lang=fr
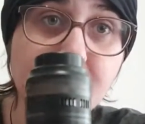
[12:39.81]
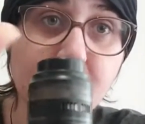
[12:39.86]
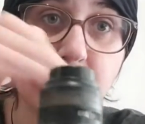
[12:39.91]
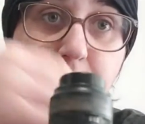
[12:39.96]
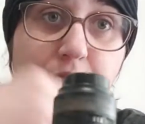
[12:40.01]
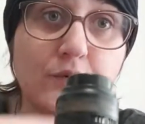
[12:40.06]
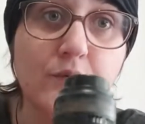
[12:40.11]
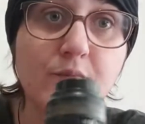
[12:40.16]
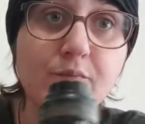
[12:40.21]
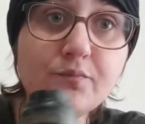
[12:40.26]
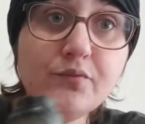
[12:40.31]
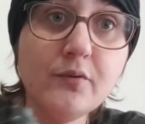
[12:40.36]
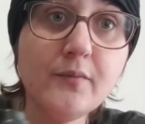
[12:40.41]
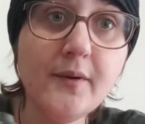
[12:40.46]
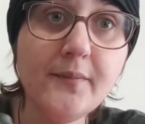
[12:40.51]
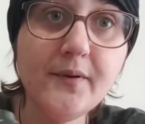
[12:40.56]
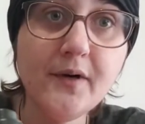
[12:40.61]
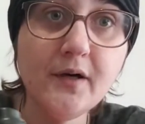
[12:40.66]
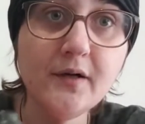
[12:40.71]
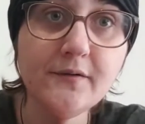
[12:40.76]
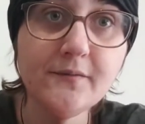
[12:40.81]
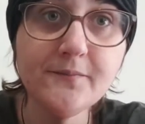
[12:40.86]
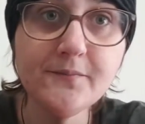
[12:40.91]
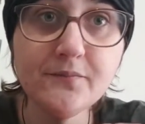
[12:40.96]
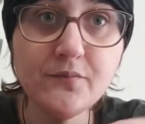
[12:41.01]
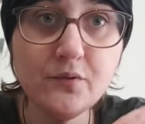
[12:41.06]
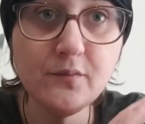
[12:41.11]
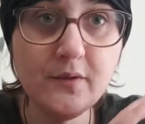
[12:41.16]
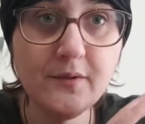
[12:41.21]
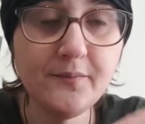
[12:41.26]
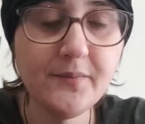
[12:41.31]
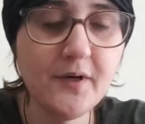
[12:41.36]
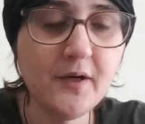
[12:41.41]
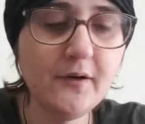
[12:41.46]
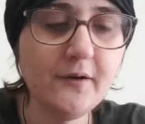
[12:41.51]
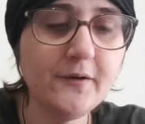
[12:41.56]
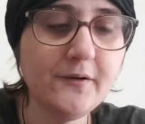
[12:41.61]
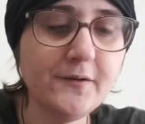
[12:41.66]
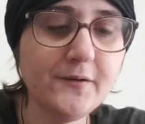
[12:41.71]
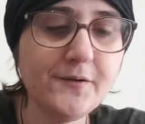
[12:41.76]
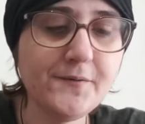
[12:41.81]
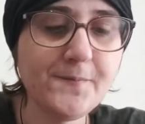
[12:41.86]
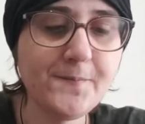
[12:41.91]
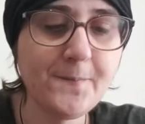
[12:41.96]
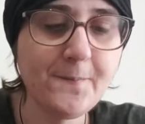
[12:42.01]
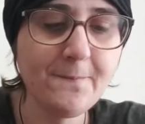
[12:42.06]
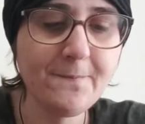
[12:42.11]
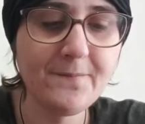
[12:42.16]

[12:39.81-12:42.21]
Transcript: Enfin, pour, ma part, pour ma part, hein.